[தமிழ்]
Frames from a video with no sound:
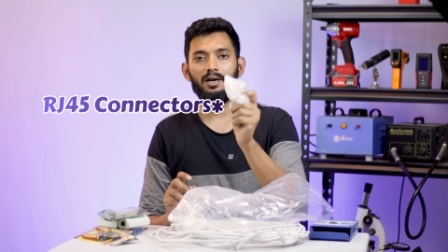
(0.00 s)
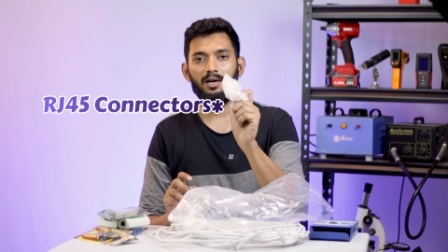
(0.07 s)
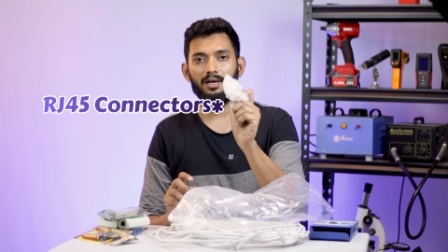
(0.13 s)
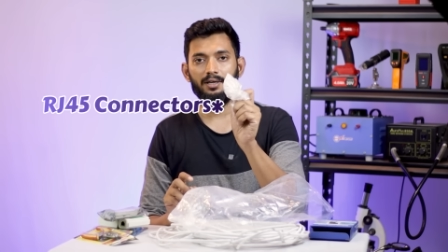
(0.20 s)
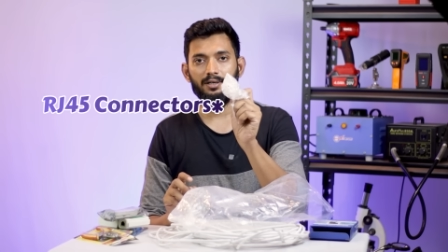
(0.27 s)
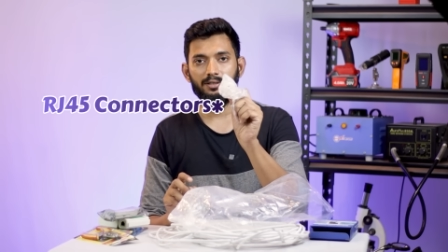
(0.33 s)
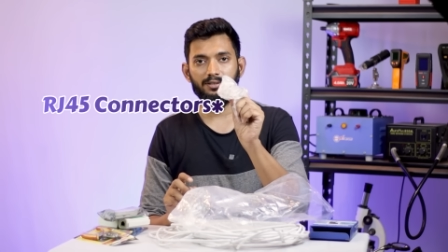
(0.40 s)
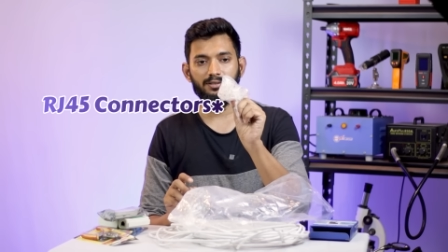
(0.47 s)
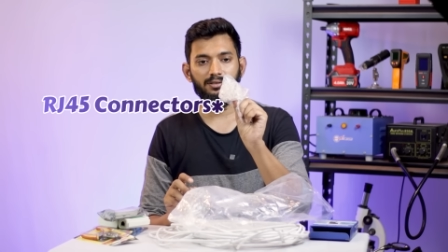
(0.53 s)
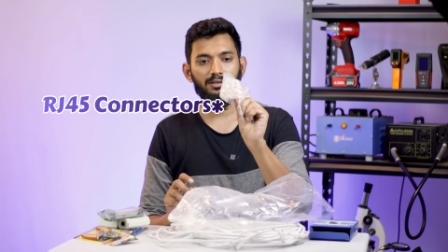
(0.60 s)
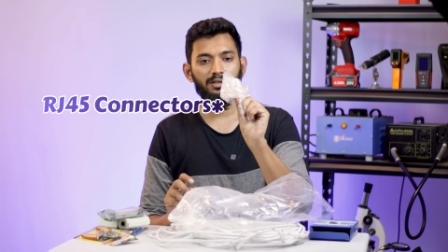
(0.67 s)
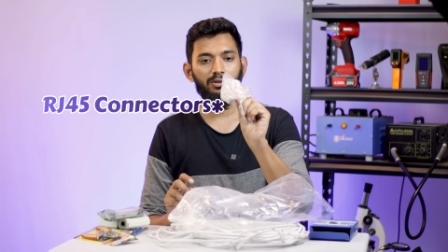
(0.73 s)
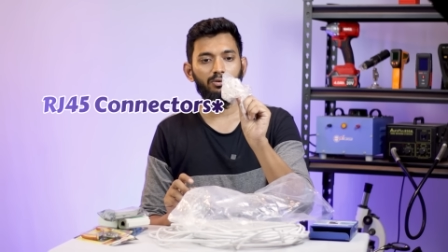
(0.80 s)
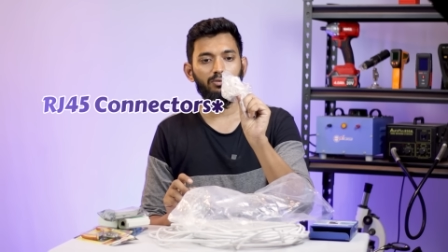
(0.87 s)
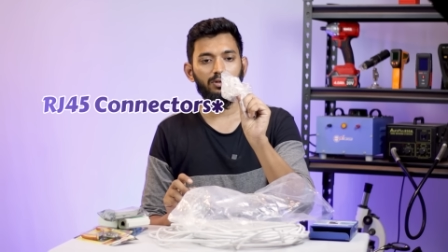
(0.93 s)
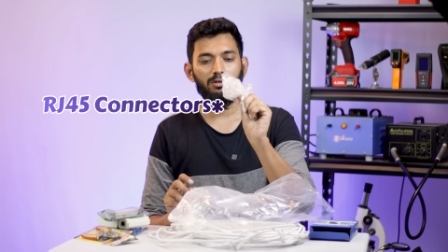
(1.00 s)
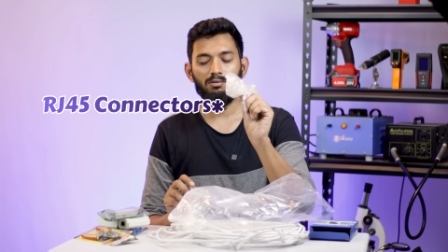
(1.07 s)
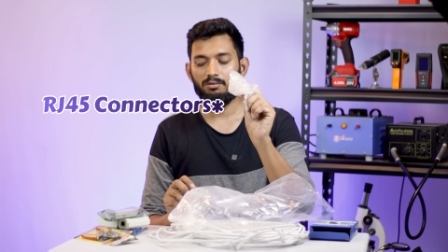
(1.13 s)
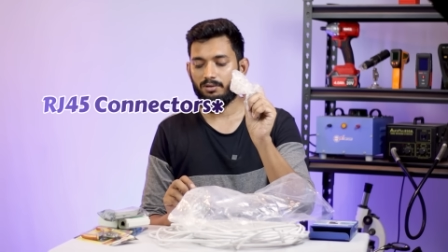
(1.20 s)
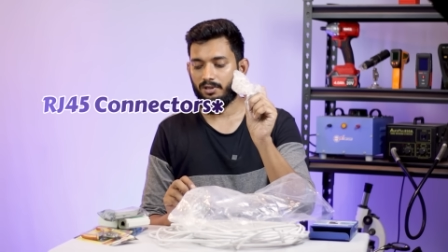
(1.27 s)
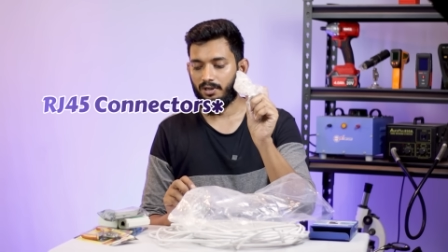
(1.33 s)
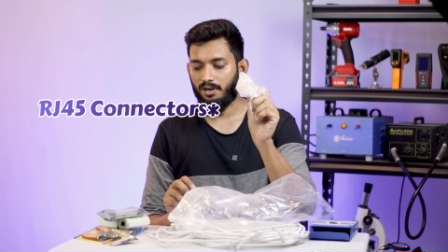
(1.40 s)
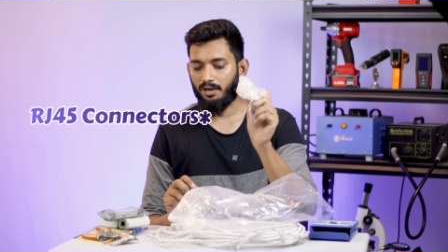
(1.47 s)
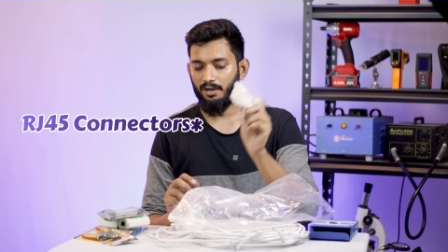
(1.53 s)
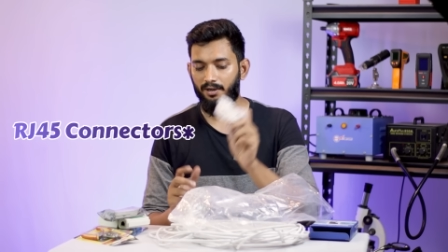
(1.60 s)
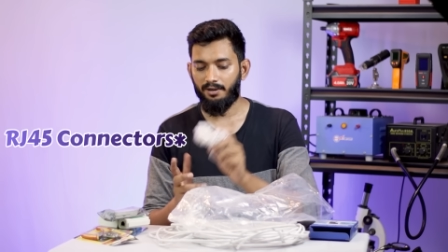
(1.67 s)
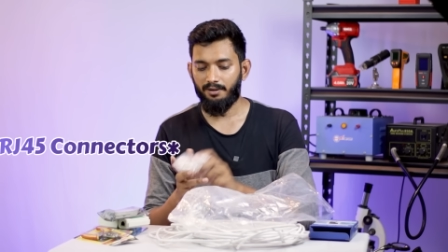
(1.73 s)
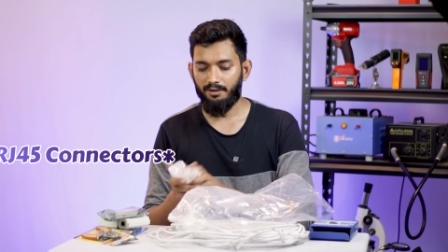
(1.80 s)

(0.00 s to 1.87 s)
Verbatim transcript: கனெக்டர்ஸ் இதுவும் வந்து கொடுத்துருக்காங்க